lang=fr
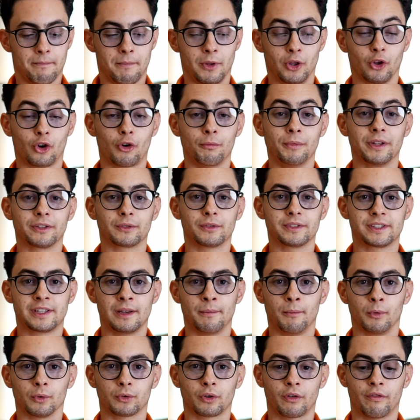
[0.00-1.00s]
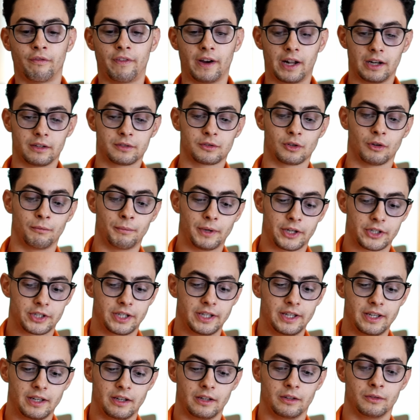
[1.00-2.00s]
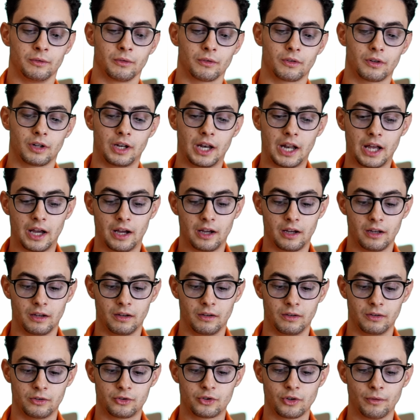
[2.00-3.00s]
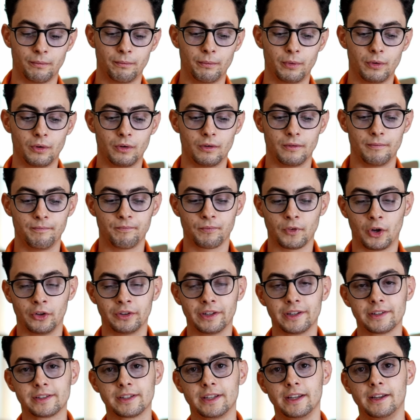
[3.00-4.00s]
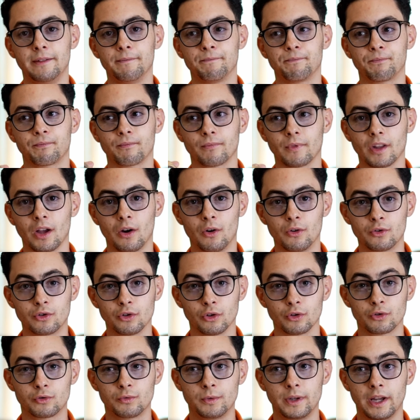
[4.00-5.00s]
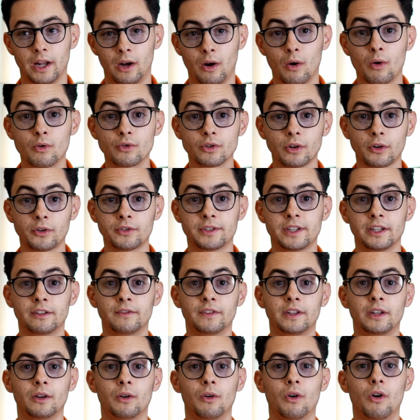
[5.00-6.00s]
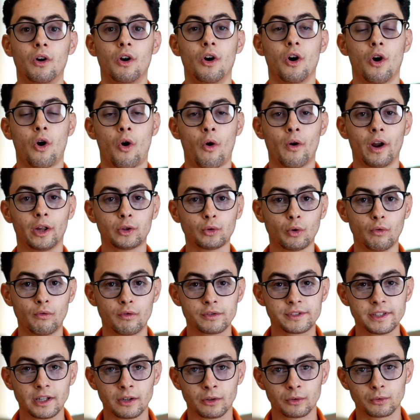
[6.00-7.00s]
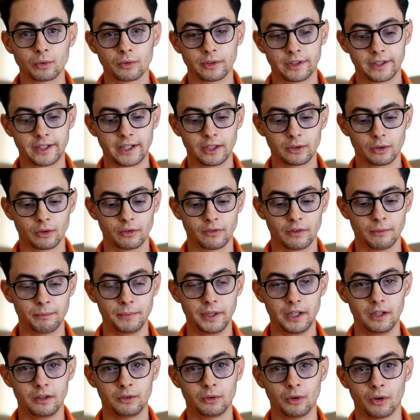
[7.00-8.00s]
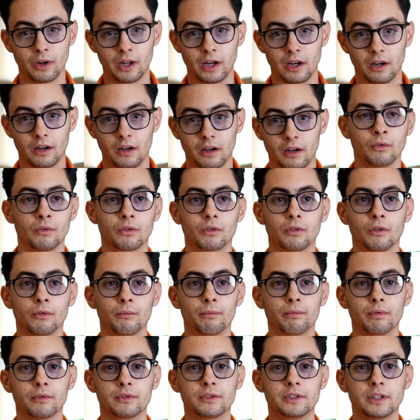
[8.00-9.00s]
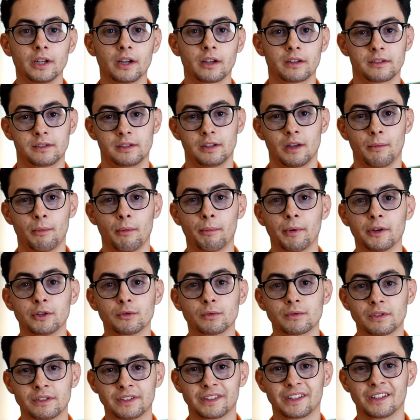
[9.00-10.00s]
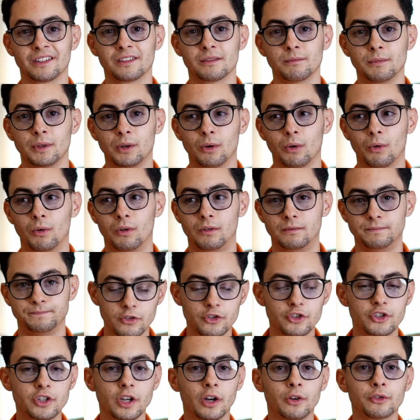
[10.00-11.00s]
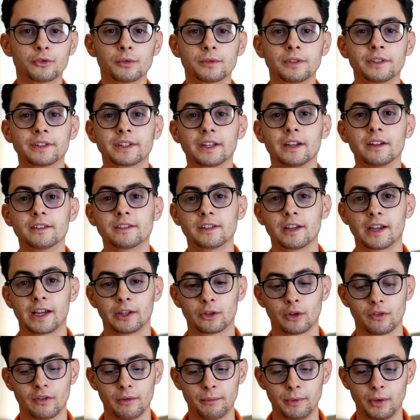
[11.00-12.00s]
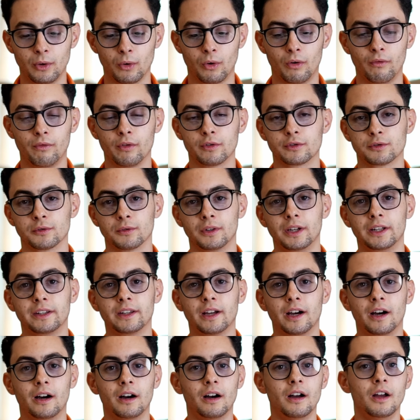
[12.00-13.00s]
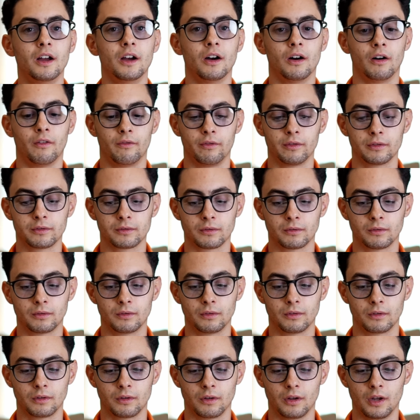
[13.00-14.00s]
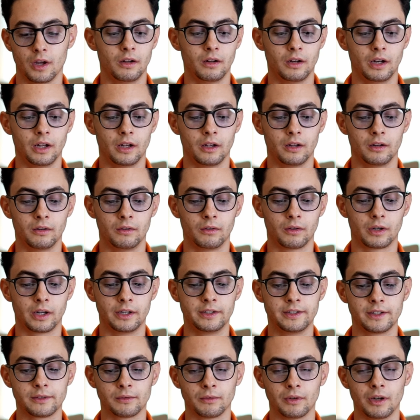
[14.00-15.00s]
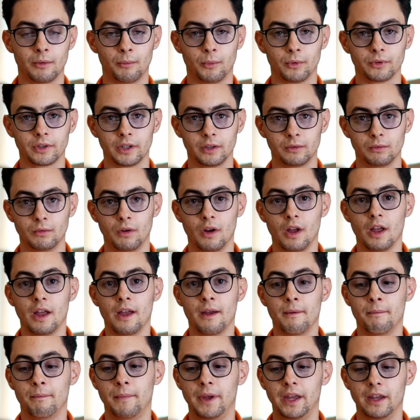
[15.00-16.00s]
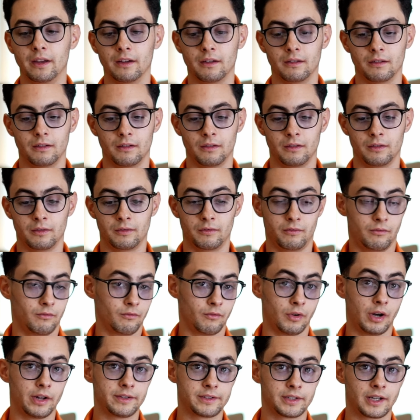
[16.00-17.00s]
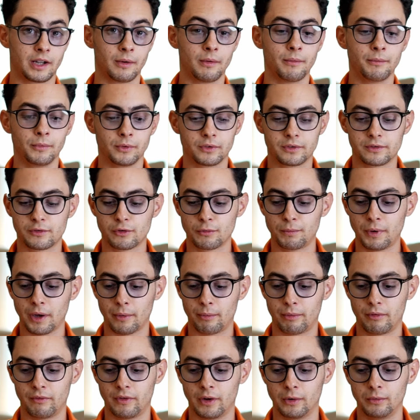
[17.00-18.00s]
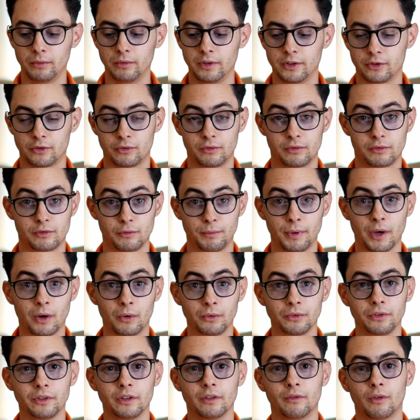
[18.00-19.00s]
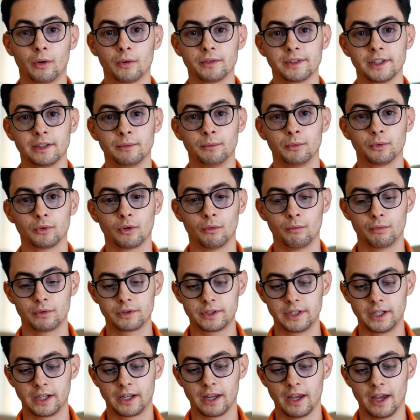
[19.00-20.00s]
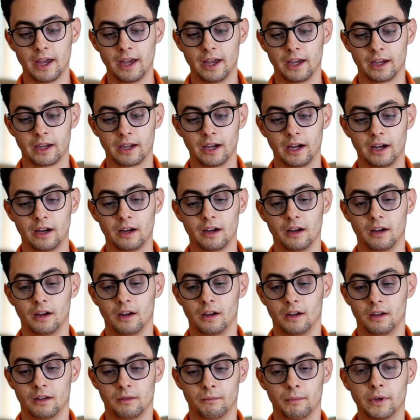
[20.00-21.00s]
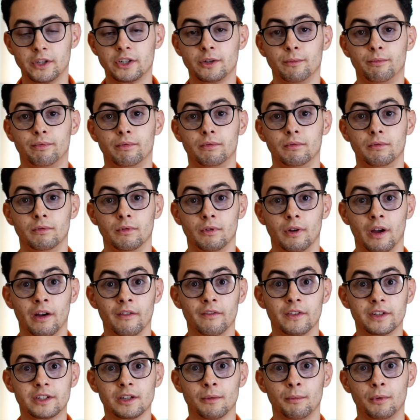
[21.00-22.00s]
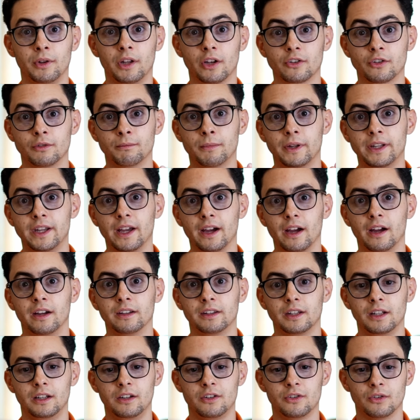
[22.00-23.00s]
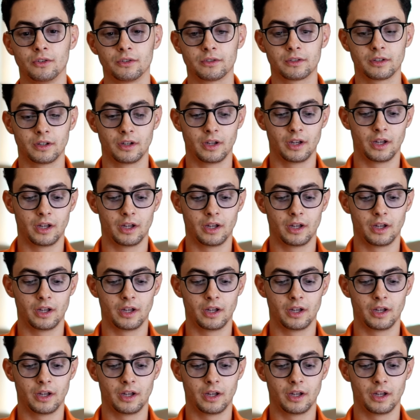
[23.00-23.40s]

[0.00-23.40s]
Maintenant, combien est-ce que ces montres valent sur le marché Donc là, Jumbo en acier, aujourd'hui, à l'heure où j'aurai vu cette vidéo, on la trouve aux alentours des 80 000 dollars. Donc on peut dire que c'est à peu près 75 000 euros. Je dirais entre 75 et 80 000 euros en fonction de l'état, en fonction de la localisation de la montre et tout. Mais euh, voilà, c'est quand même une super plus-value et je suis super content d'avoir eu cette montre en boutique car bah, j'ai pu investir mon argent de manière intelligente